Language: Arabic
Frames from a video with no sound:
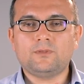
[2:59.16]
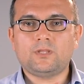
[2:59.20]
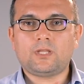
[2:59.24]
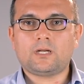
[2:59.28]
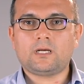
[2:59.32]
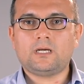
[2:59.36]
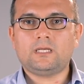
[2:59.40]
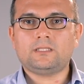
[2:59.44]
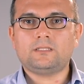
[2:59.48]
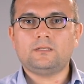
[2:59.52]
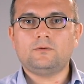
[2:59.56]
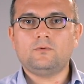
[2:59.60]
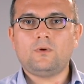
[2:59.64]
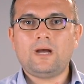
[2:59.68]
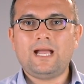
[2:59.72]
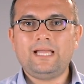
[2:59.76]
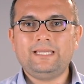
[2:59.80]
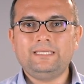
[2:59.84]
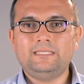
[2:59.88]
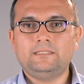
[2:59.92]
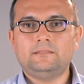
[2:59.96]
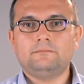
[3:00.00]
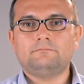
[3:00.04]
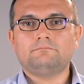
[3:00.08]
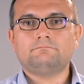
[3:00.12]
من درجات
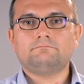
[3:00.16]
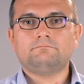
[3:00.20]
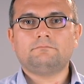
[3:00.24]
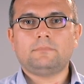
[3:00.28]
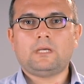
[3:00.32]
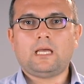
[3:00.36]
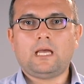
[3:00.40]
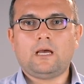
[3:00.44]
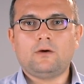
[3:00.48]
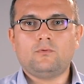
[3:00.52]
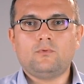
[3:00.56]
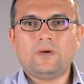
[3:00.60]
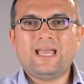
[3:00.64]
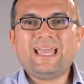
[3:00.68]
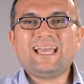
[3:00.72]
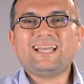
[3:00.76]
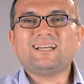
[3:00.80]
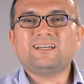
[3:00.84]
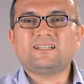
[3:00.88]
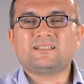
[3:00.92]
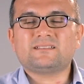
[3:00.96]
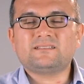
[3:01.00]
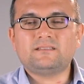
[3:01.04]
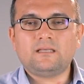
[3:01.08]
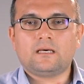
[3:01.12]
الوعي أو
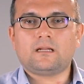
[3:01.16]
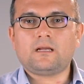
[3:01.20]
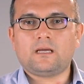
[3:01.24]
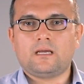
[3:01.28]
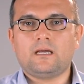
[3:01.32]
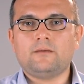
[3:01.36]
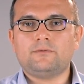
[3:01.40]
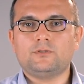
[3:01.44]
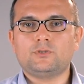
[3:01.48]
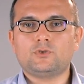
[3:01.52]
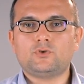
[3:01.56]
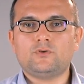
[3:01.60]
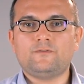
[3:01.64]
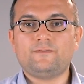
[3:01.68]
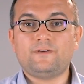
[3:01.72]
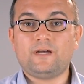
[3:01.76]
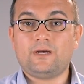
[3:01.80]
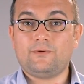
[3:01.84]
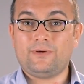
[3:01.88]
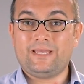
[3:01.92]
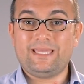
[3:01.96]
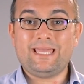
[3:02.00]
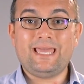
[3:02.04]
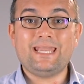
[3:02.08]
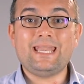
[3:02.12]
آخر درجة
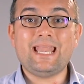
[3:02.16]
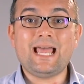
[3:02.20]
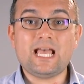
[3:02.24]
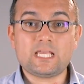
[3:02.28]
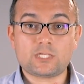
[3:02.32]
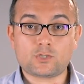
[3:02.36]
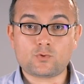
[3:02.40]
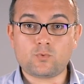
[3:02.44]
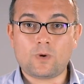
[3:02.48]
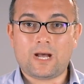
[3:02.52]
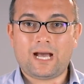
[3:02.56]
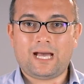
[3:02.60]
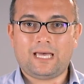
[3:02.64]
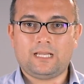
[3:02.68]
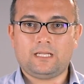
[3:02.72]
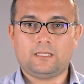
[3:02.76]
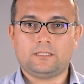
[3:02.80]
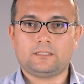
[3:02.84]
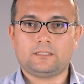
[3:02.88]
بنشوفها وهي الأسوأ على